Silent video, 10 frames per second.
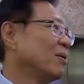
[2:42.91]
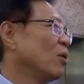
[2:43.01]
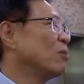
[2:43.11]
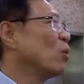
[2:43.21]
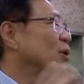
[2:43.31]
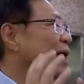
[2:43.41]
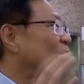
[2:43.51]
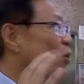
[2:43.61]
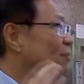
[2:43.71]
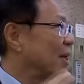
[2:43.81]
我们问好
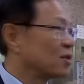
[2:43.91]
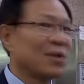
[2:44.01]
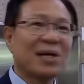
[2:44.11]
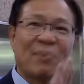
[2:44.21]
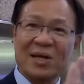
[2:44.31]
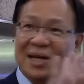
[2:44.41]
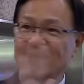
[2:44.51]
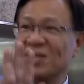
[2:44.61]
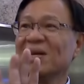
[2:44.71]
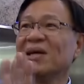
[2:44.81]
问满，所以大家不要担
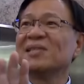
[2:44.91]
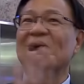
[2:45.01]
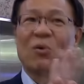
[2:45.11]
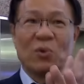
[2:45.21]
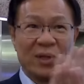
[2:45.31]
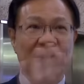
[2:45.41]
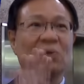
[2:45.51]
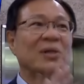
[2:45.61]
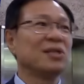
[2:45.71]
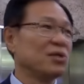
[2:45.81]
心下午问题
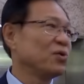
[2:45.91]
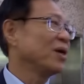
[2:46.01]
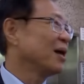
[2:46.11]
都会解决。